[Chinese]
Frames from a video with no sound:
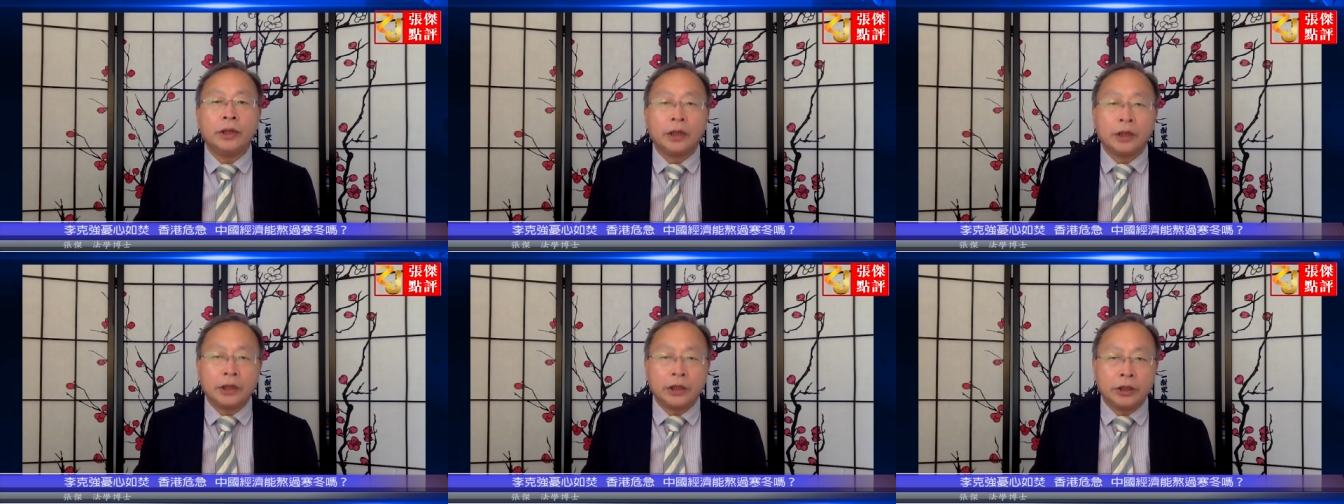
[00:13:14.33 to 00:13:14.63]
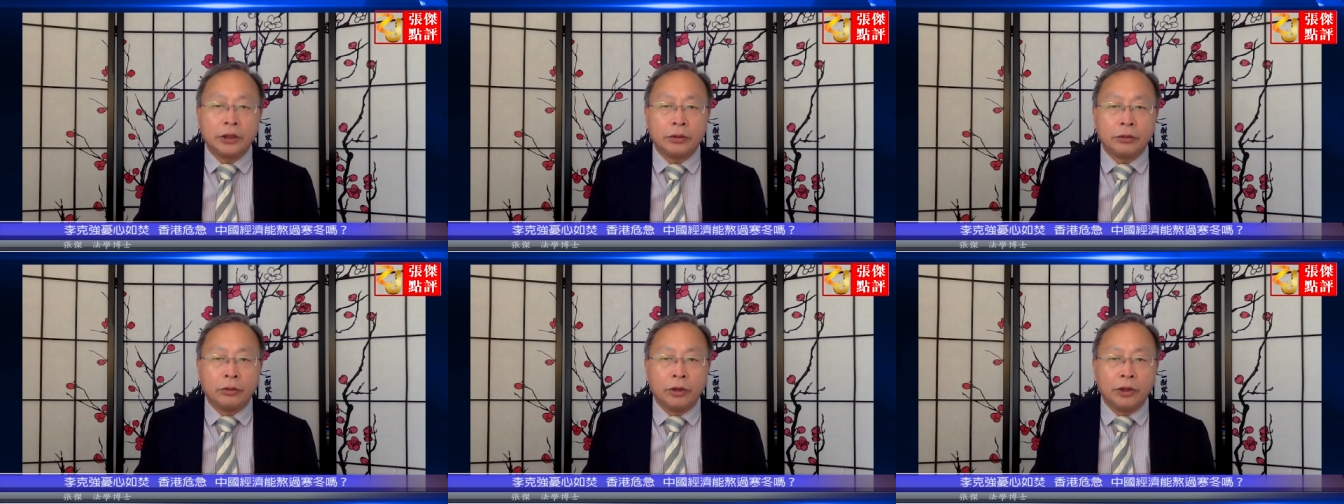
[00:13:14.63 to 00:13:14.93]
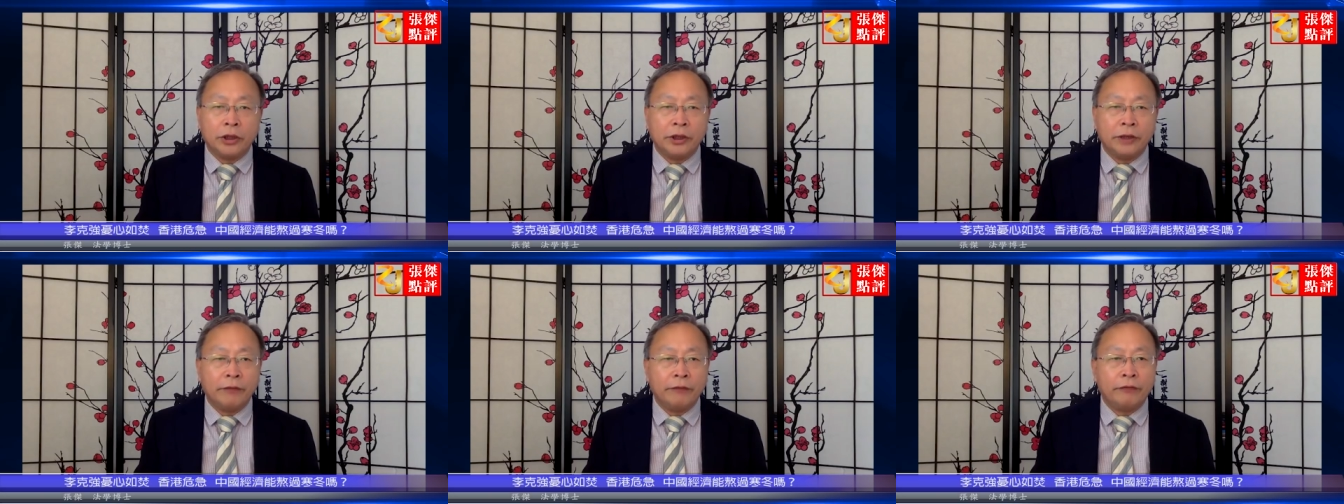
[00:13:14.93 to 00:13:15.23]
各
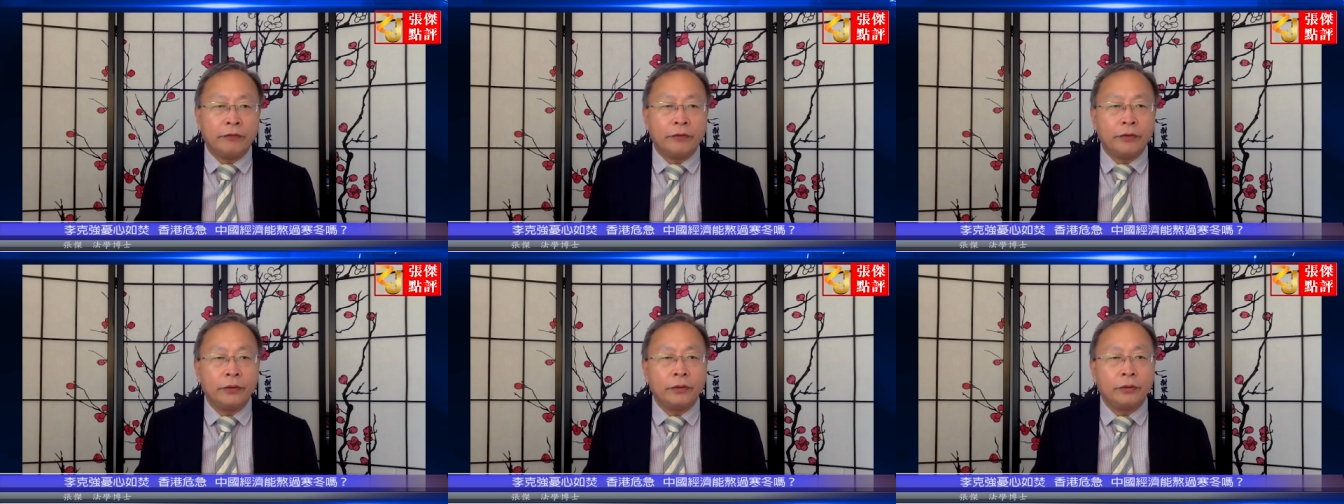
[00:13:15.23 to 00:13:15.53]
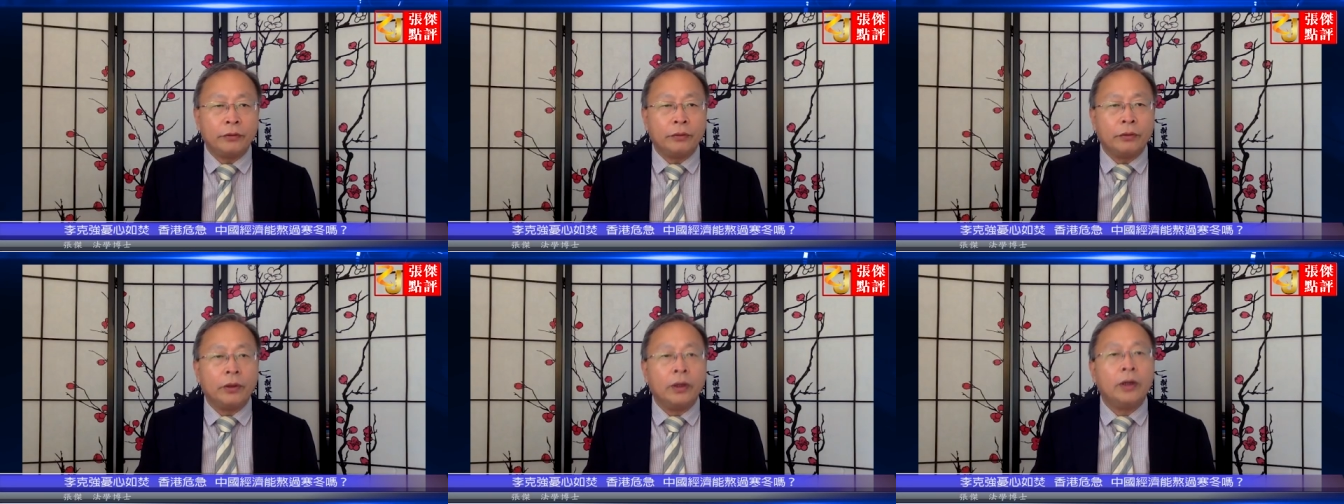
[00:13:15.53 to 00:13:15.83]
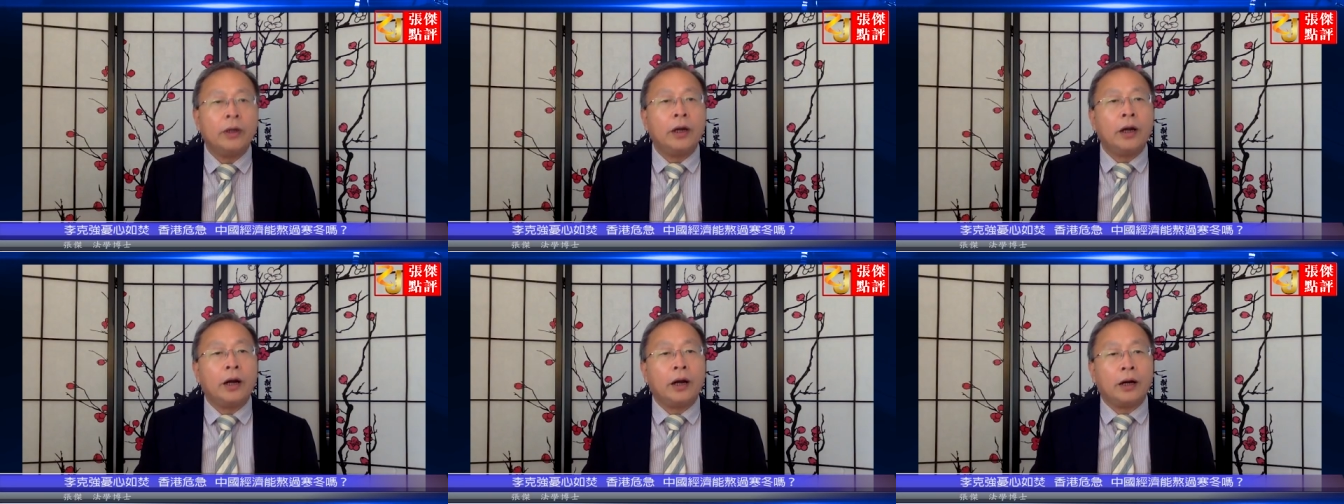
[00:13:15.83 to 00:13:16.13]
国因封国
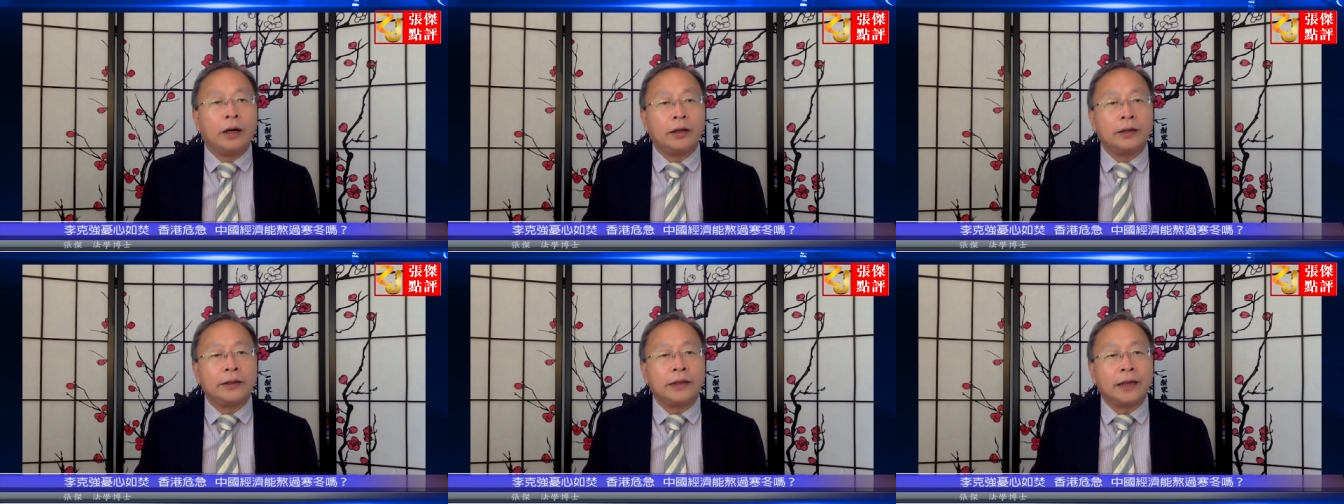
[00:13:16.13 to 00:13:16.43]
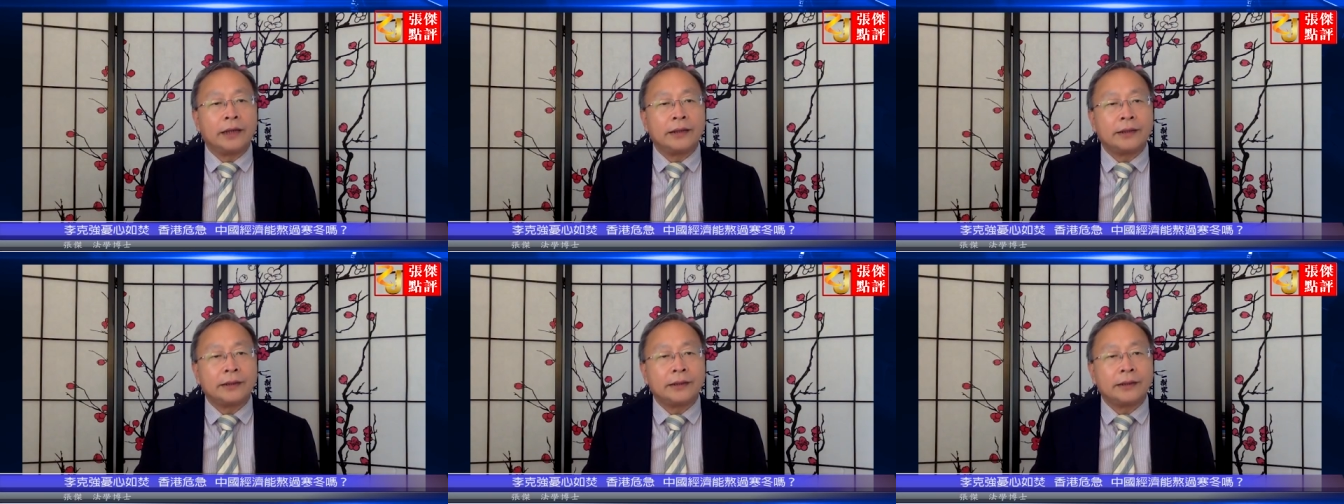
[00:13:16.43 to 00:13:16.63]
而在